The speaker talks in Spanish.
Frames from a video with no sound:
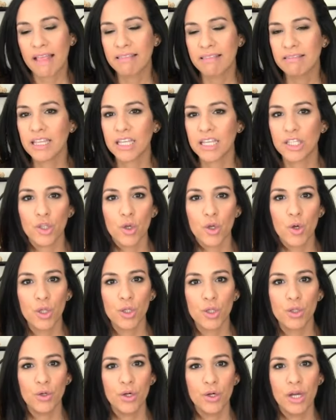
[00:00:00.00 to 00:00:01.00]
ante
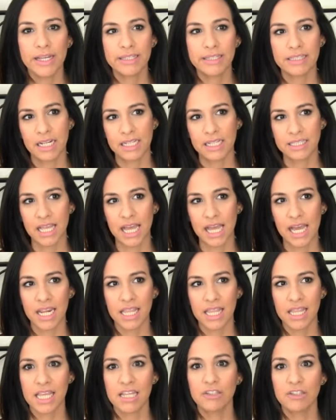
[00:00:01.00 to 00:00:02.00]
todo,
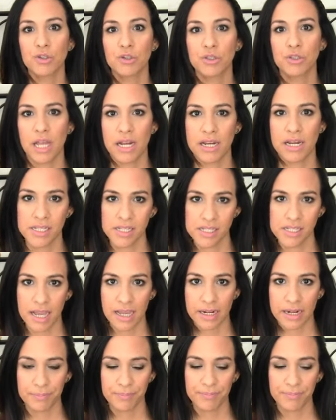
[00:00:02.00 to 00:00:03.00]
tratar de
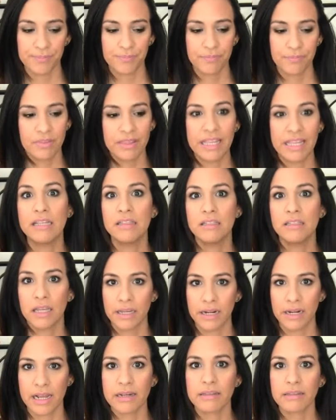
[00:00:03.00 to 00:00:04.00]
socializar, de
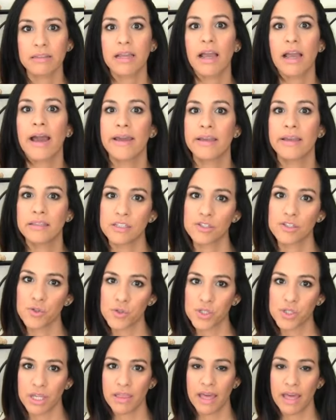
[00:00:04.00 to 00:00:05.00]
integrarte a esta
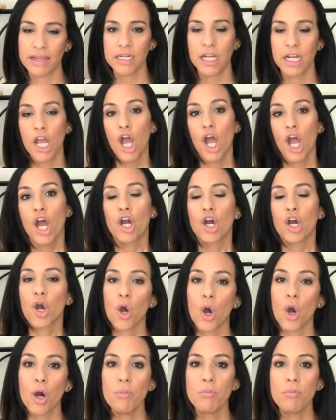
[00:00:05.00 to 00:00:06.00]
sociedad.
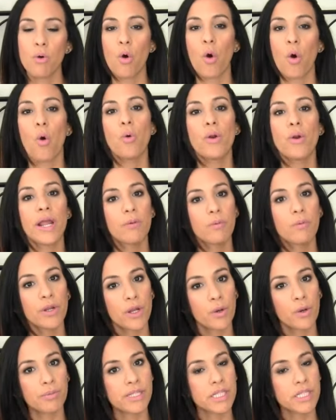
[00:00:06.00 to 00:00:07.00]
Como una
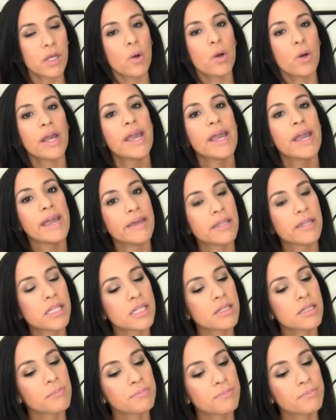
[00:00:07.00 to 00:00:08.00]
buena opción
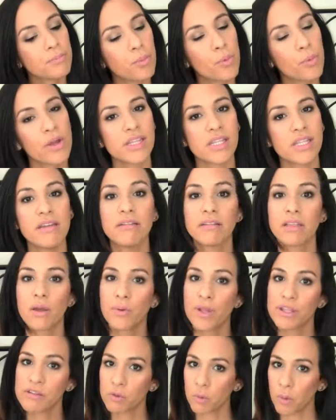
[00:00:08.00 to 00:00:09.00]
es pues irte
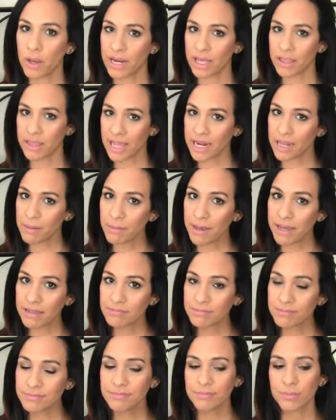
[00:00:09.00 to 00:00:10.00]
a una escuela de
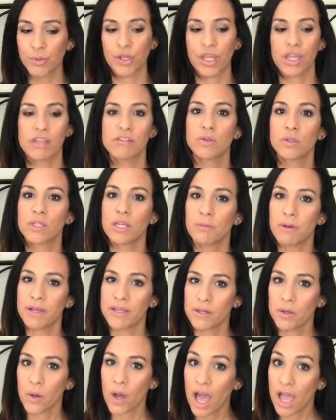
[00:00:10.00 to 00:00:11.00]
alemán, porque eso te
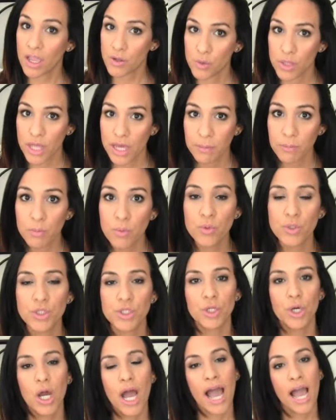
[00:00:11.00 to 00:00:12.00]
va a ayudar
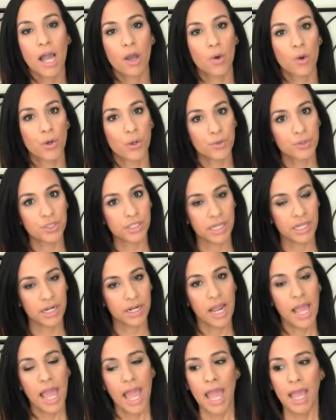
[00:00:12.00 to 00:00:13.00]
mucho a
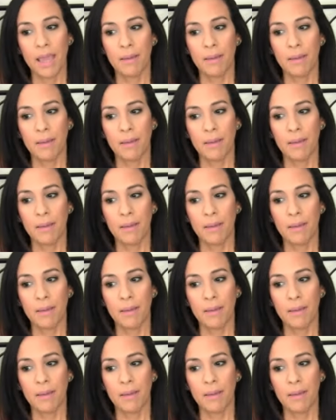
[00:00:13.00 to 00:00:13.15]
conocer